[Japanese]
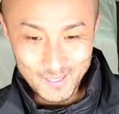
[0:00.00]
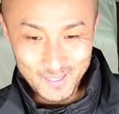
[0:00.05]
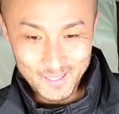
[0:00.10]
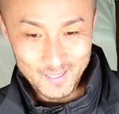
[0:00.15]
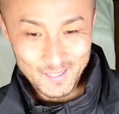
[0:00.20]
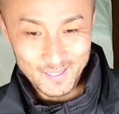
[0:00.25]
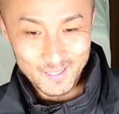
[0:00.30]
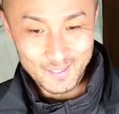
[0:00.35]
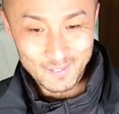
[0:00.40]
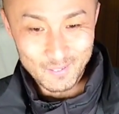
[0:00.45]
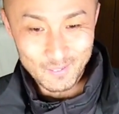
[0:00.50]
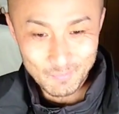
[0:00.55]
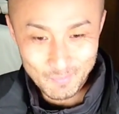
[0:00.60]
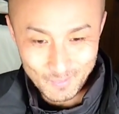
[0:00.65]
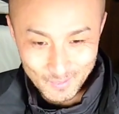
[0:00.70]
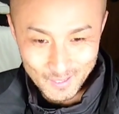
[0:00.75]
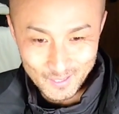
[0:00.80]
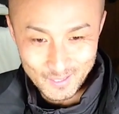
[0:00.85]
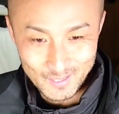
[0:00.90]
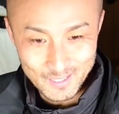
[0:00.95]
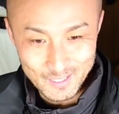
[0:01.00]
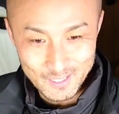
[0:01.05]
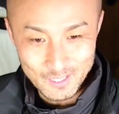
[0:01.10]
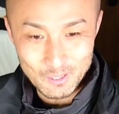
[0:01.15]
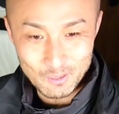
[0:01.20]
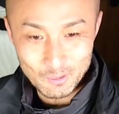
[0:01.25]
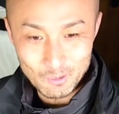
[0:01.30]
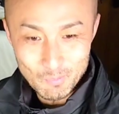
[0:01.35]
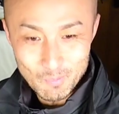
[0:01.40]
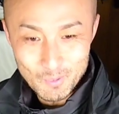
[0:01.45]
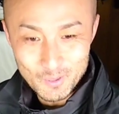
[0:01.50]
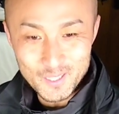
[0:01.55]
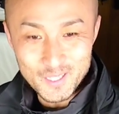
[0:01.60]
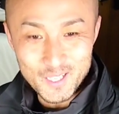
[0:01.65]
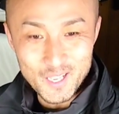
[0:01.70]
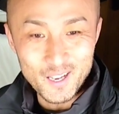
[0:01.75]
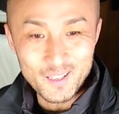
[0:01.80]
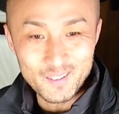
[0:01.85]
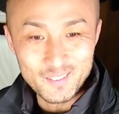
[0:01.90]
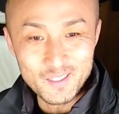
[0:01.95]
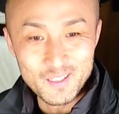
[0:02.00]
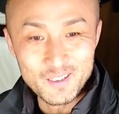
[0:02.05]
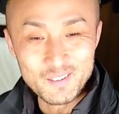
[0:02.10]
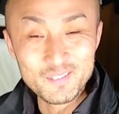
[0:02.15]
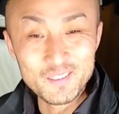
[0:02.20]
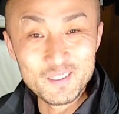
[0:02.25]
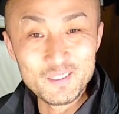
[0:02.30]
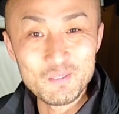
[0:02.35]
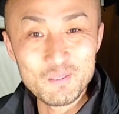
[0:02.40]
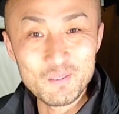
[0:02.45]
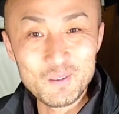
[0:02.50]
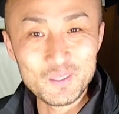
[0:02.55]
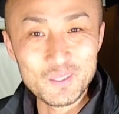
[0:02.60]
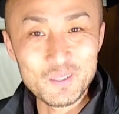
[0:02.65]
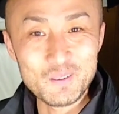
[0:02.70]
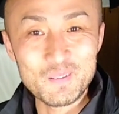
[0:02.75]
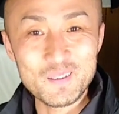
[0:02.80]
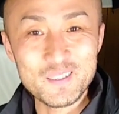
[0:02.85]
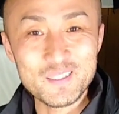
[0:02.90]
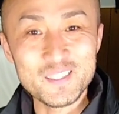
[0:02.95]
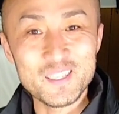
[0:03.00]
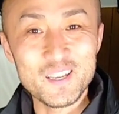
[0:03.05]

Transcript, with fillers: えー、また一緒、共に願ってくれるお方は、